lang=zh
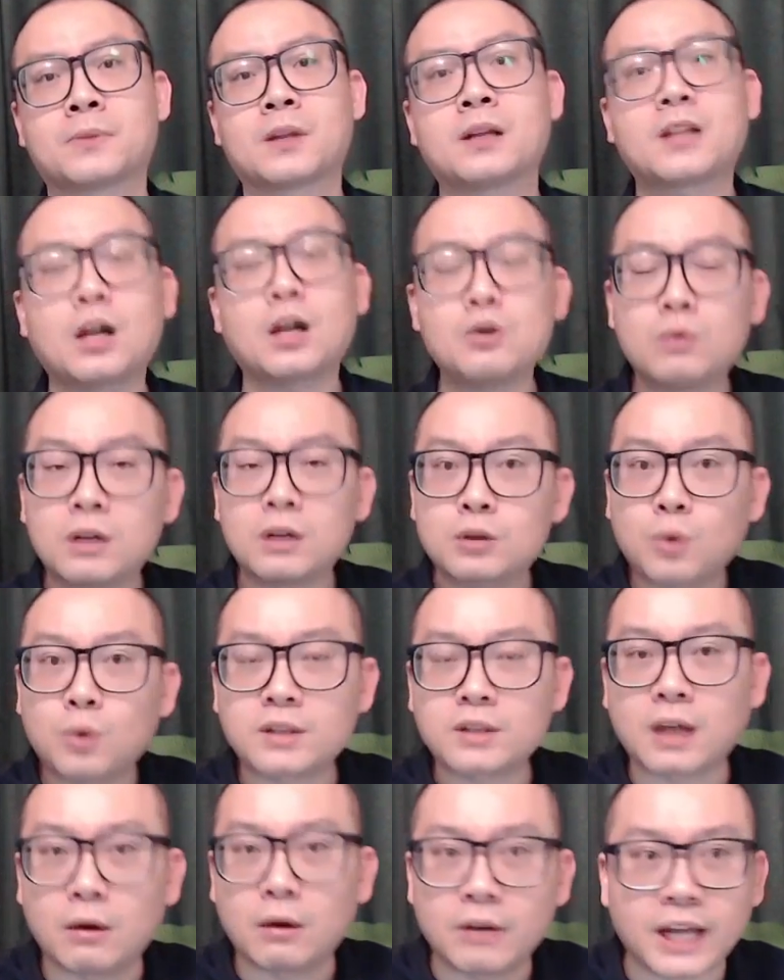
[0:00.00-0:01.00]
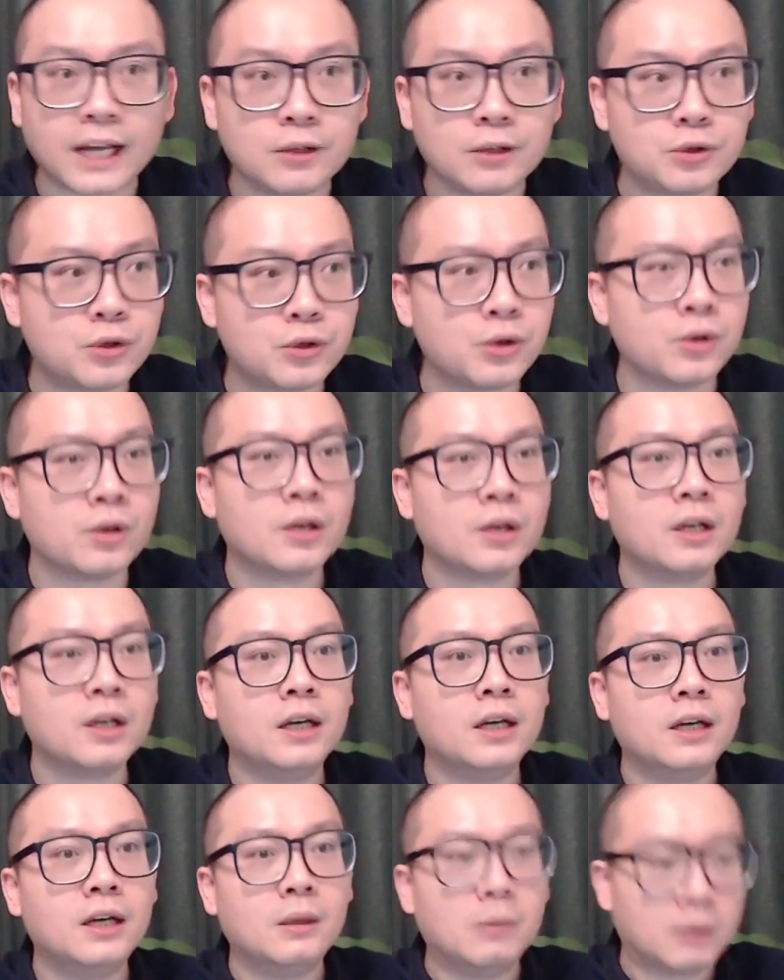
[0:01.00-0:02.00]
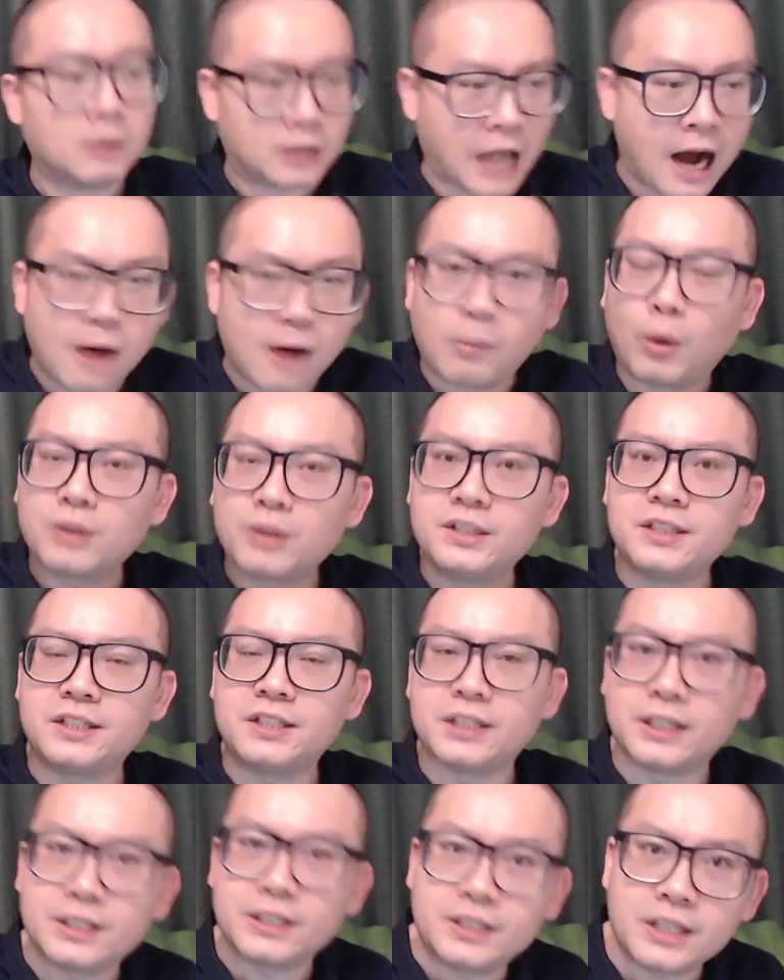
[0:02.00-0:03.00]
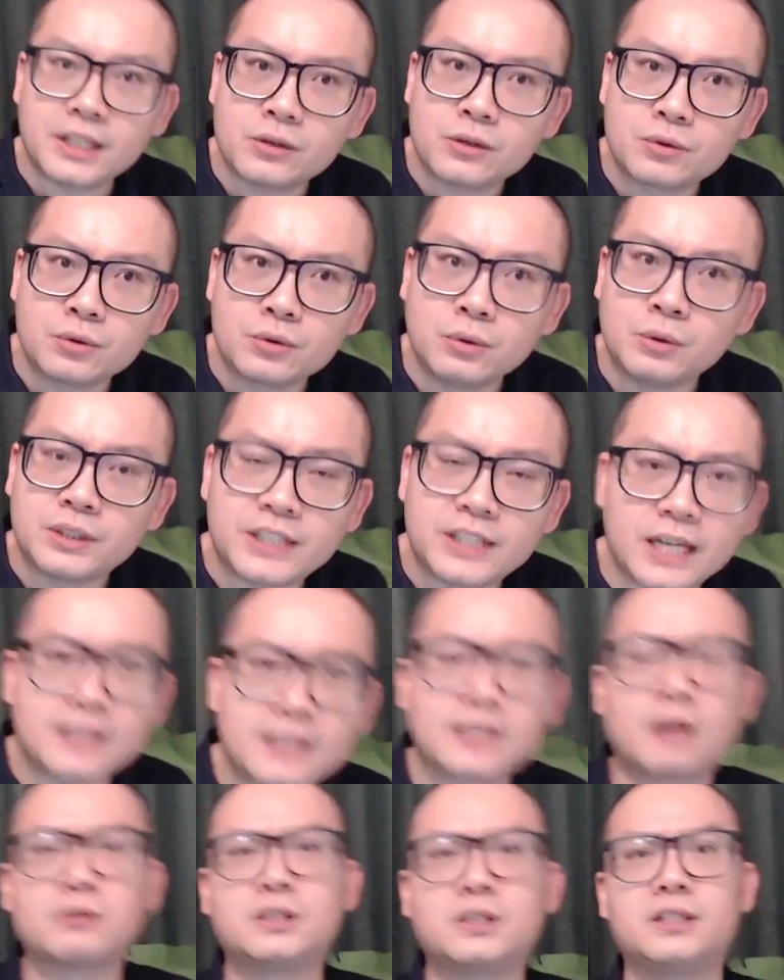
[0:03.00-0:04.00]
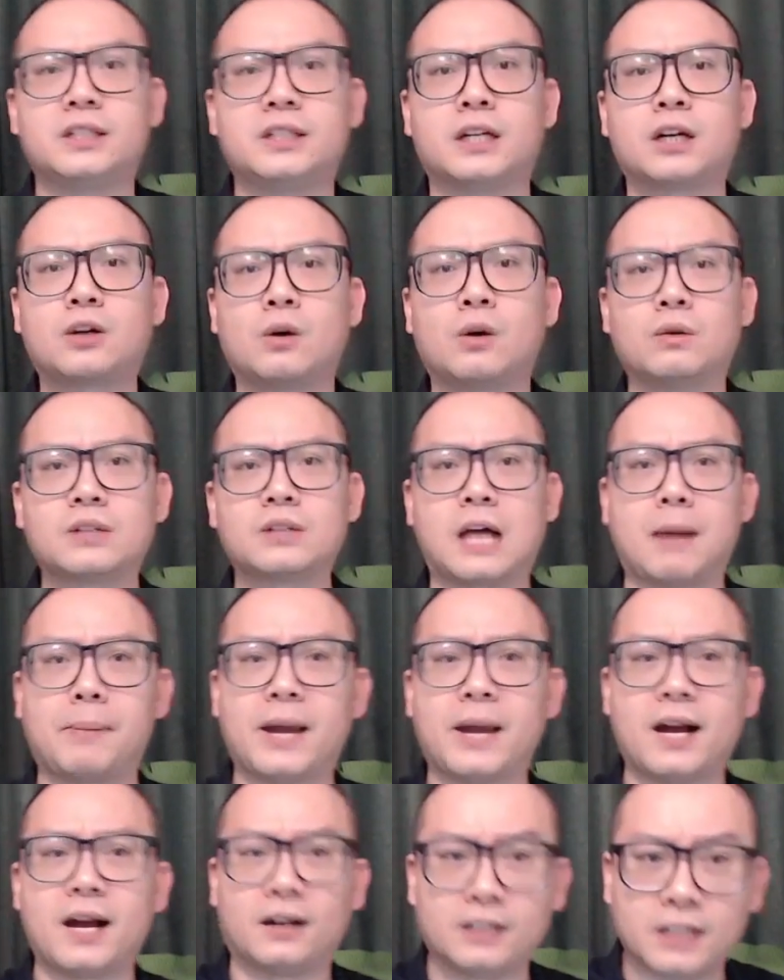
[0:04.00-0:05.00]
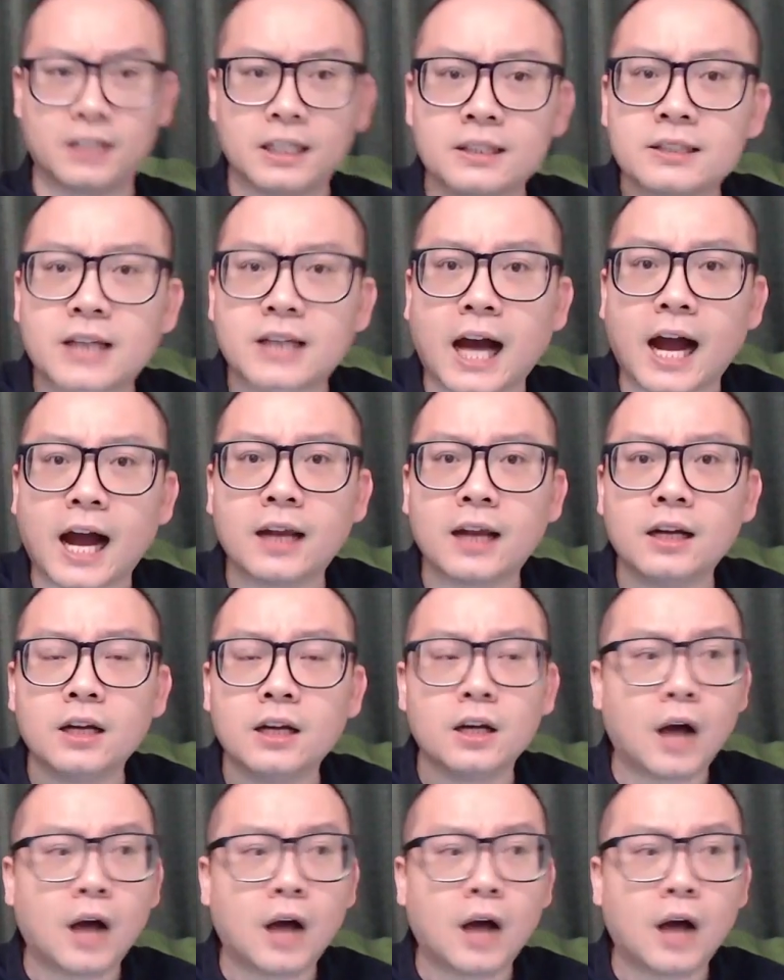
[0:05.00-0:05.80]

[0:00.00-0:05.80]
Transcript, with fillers: 他用了多少年去打磨自己的技术，建造自己的工厂，培养人才。